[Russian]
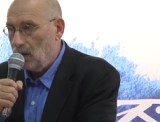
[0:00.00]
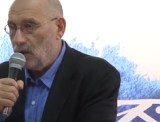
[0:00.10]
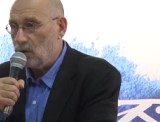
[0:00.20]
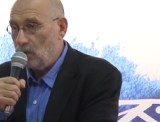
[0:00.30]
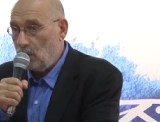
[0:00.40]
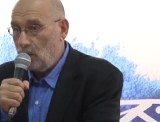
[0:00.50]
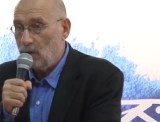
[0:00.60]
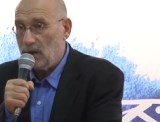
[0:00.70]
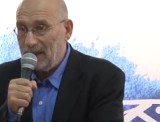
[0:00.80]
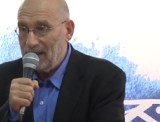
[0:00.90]

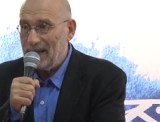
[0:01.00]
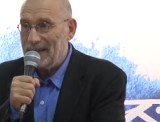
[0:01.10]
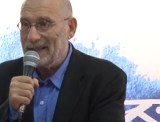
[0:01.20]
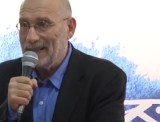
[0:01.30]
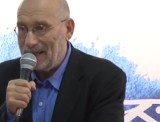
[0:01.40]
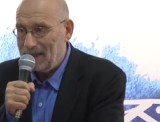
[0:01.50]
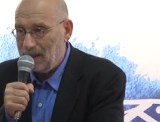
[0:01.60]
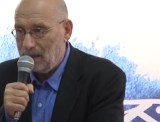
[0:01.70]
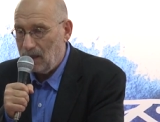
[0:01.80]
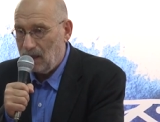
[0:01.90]
Историю надо знать.
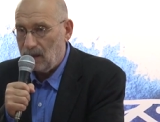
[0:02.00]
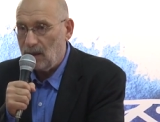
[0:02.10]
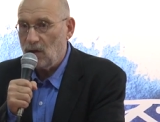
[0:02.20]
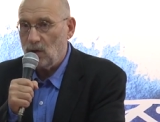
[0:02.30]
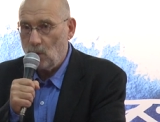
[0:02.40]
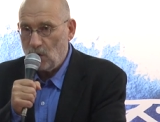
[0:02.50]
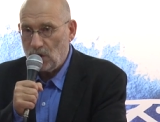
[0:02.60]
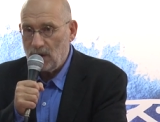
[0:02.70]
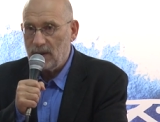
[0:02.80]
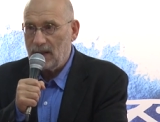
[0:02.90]
Надо
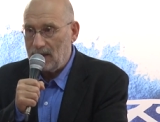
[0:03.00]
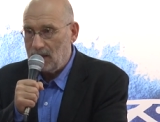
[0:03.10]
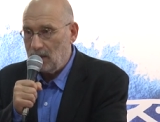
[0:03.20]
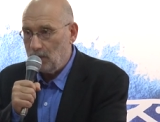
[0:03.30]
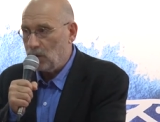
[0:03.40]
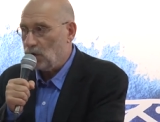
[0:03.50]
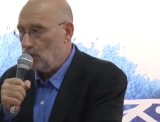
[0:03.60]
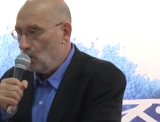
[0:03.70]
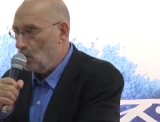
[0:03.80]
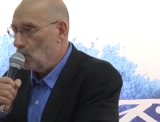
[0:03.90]
точно знать,
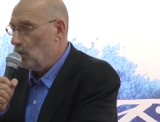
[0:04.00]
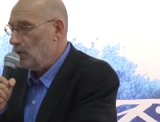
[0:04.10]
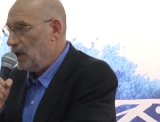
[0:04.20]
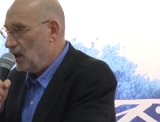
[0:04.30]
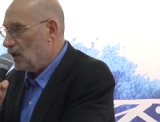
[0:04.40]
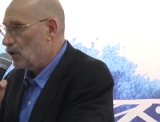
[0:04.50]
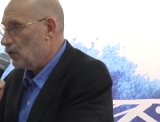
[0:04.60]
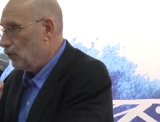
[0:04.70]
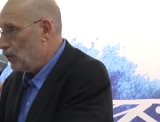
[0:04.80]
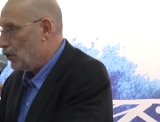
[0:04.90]
почему у людей,
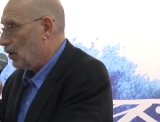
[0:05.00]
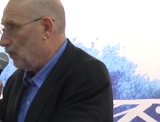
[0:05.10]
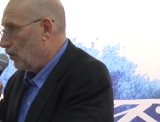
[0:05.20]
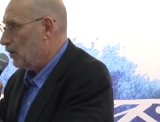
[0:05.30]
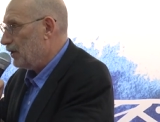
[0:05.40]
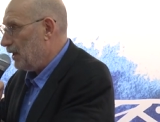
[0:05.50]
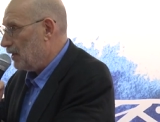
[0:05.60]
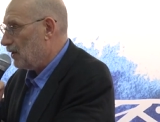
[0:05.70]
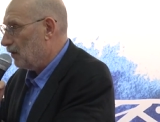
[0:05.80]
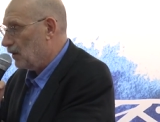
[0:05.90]
живущих вот
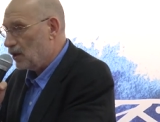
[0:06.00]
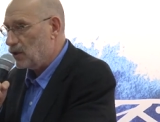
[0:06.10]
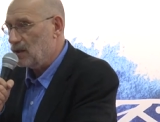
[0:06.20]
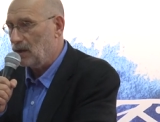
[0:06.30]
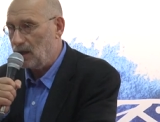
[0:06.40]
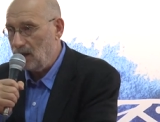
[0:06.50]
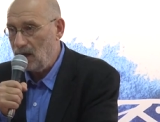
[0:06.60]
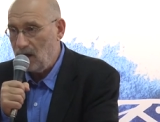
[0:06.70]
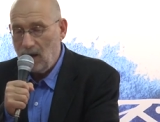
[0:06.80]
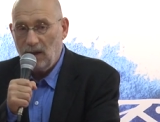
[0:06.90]
здесь, в нашей стране,